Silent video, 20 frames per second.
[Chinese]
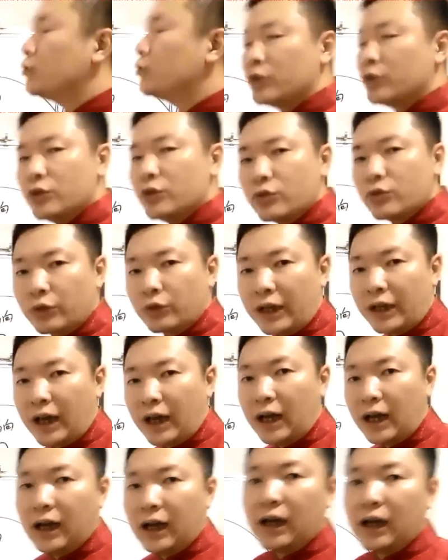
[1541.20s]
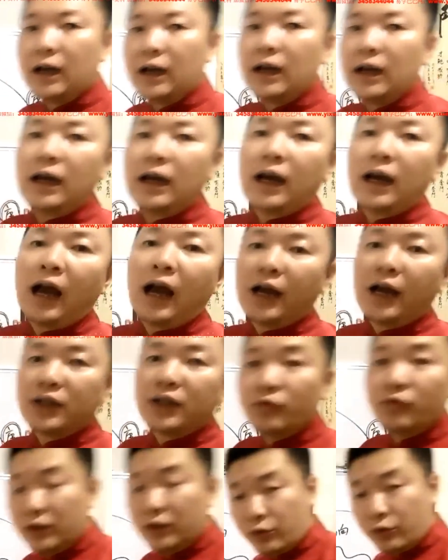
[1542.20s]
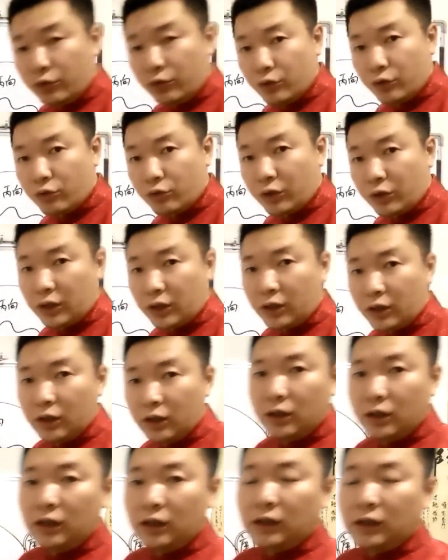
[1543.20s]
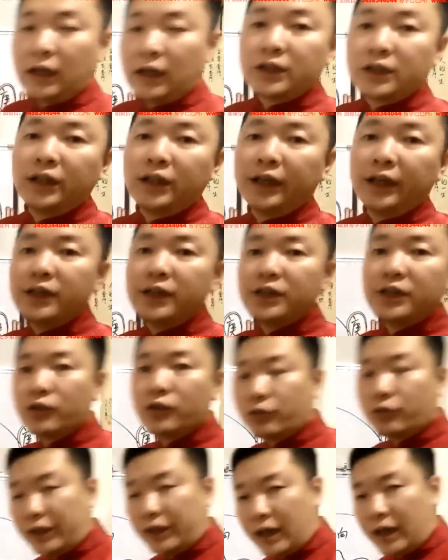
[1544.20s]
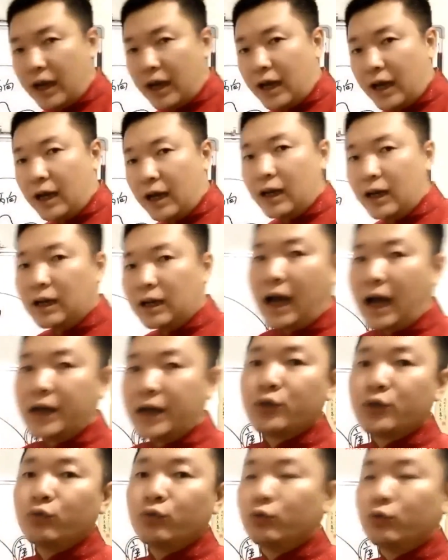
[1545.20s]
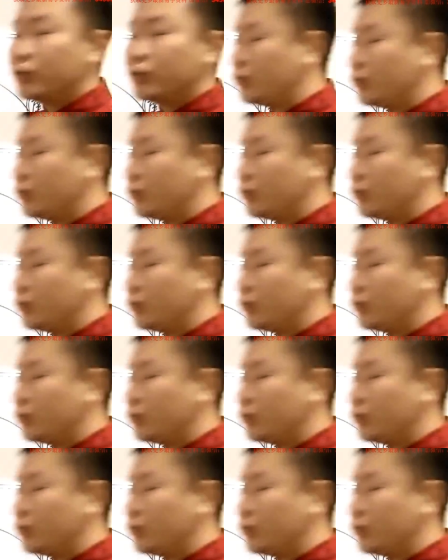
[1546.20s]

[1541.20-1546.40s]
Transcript: 存水啊，还是文曲水？啊，是廉贞水啊，还是武曲